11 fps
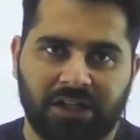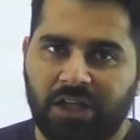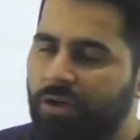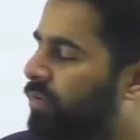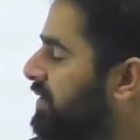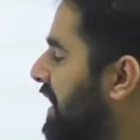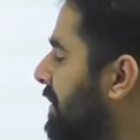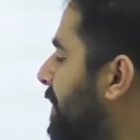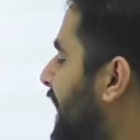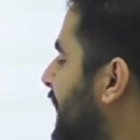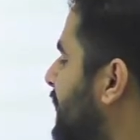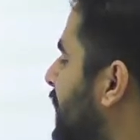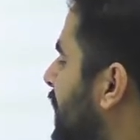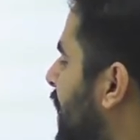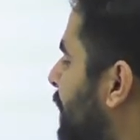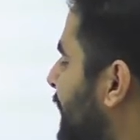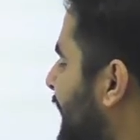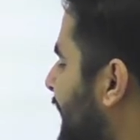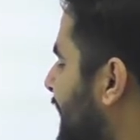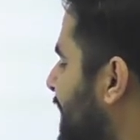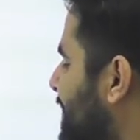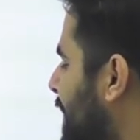उसके बाद हम
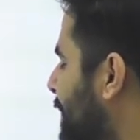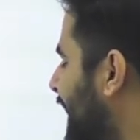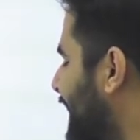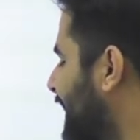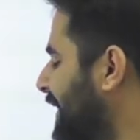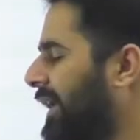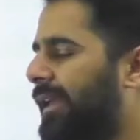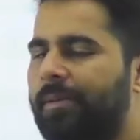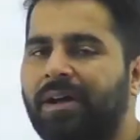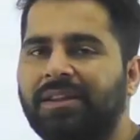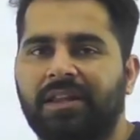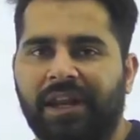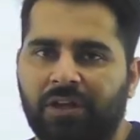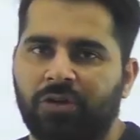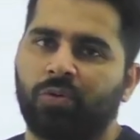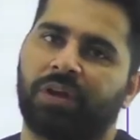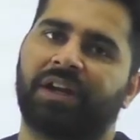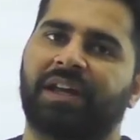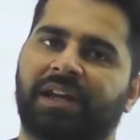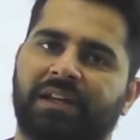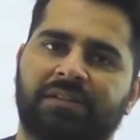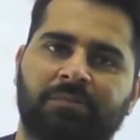इंटरनेशनल माइग्रेंट डे की बात करेंगे जो कि
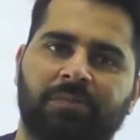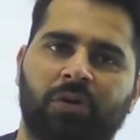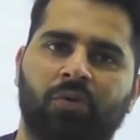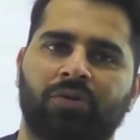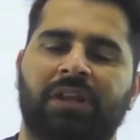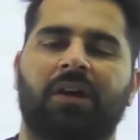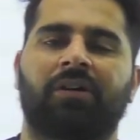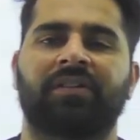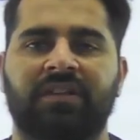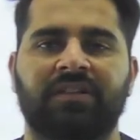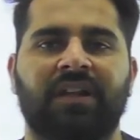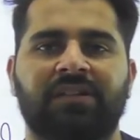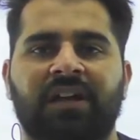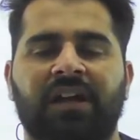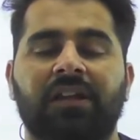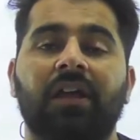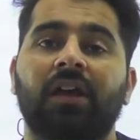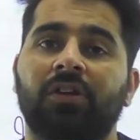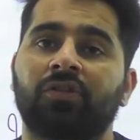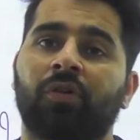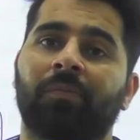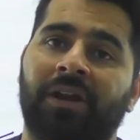18 दिसंबर को होता है और इसके साथ साथ
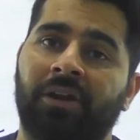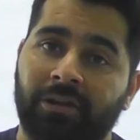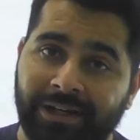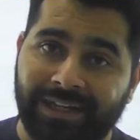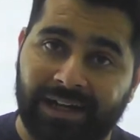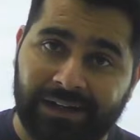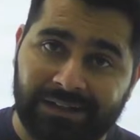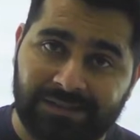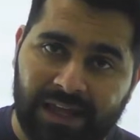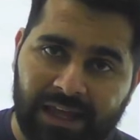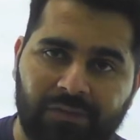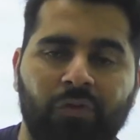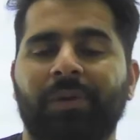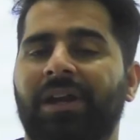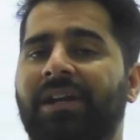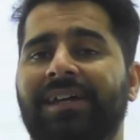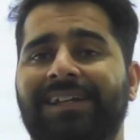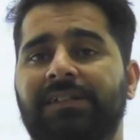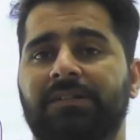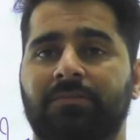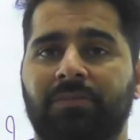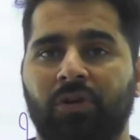जो माइनॉरिटी राइट्स डे है वो भी 18
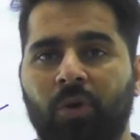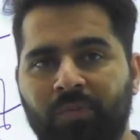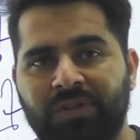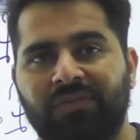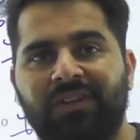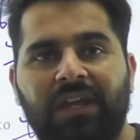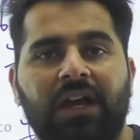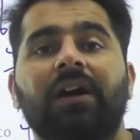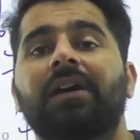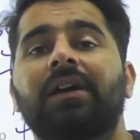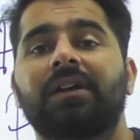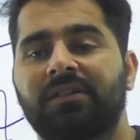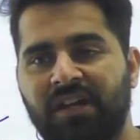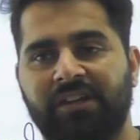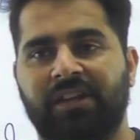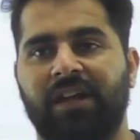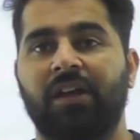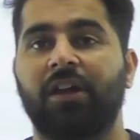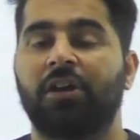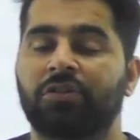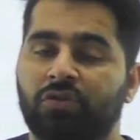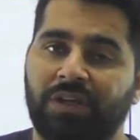दिसंबर को ऑब्जर्व किया जाता है
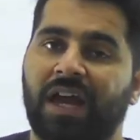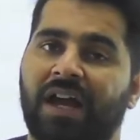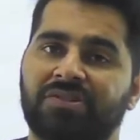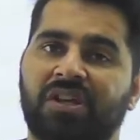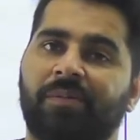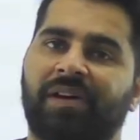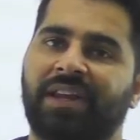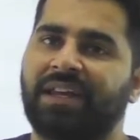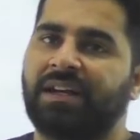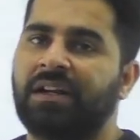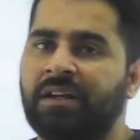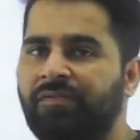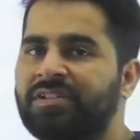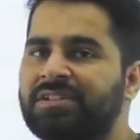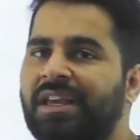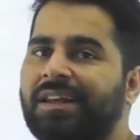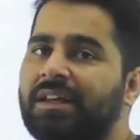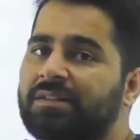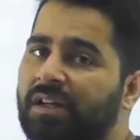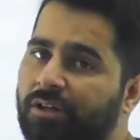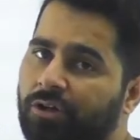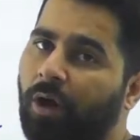सो so, ये आज की हमारी करंट अफेयर्स की क्लास के
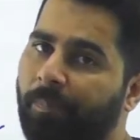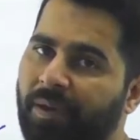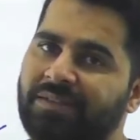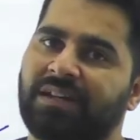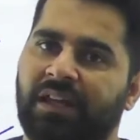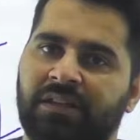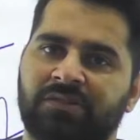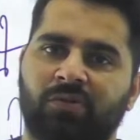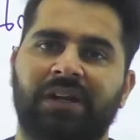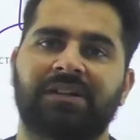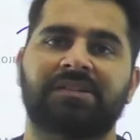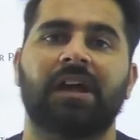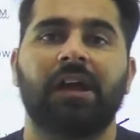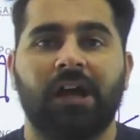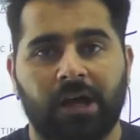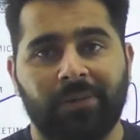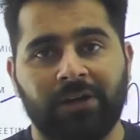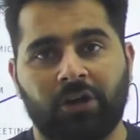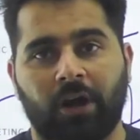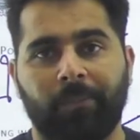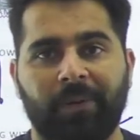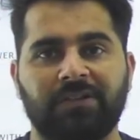टॉपिक्स रहे हैं स्टूडेंट्स अब इन
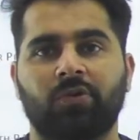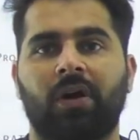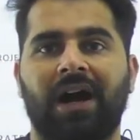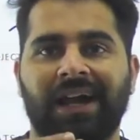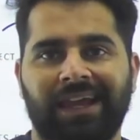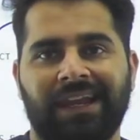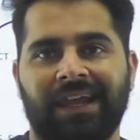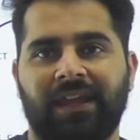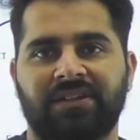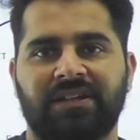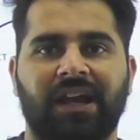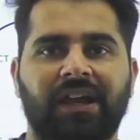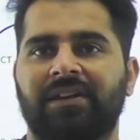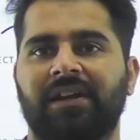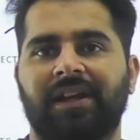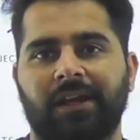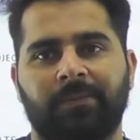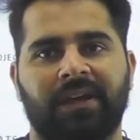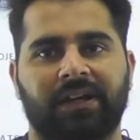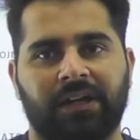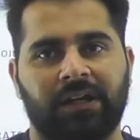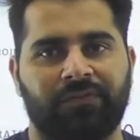टॉपिक्स को आगे लेके जाके डिटेल में
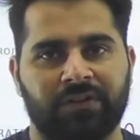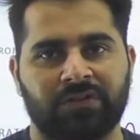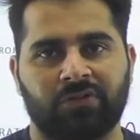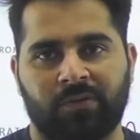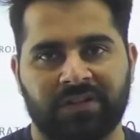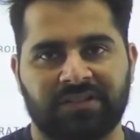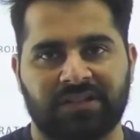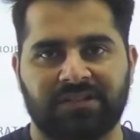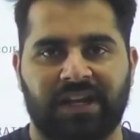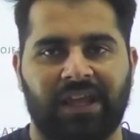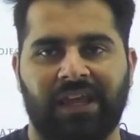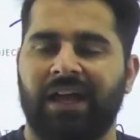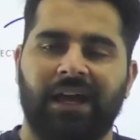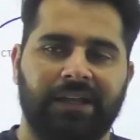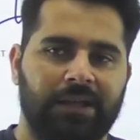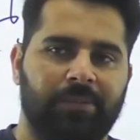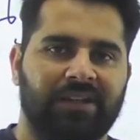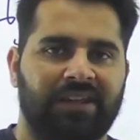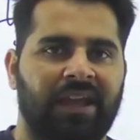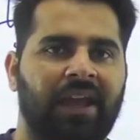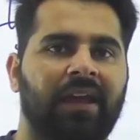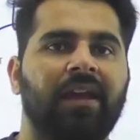करंट अफेयर्स को हम डिस्कस करेंगे आइए बढ़ते
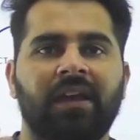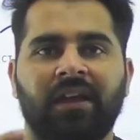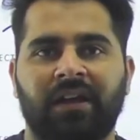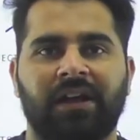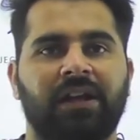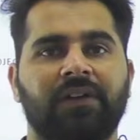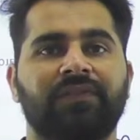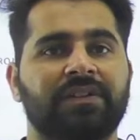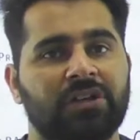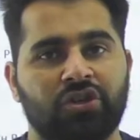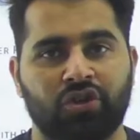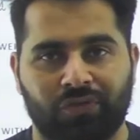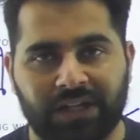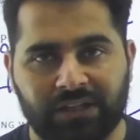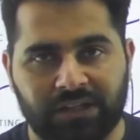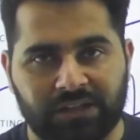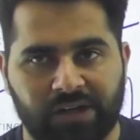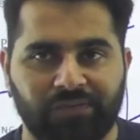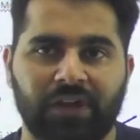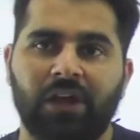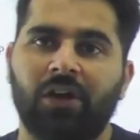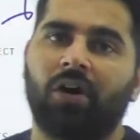हैं करंट अफेयर्स की शुरुआत की तरफ
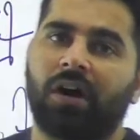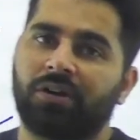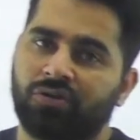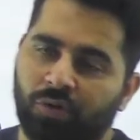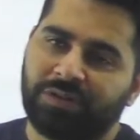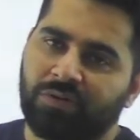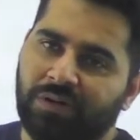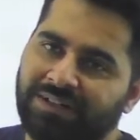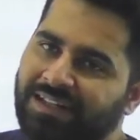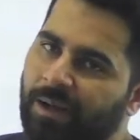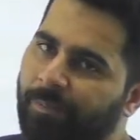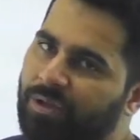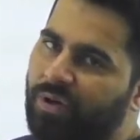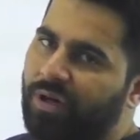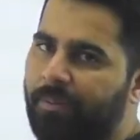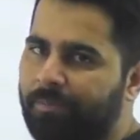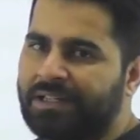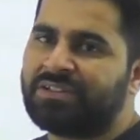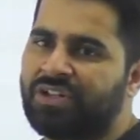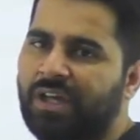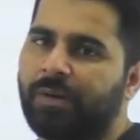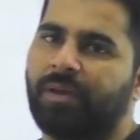और जो भी स्टूडेंट्स यहाँ पे जुड़े हैं प्लीज शेयर भी कर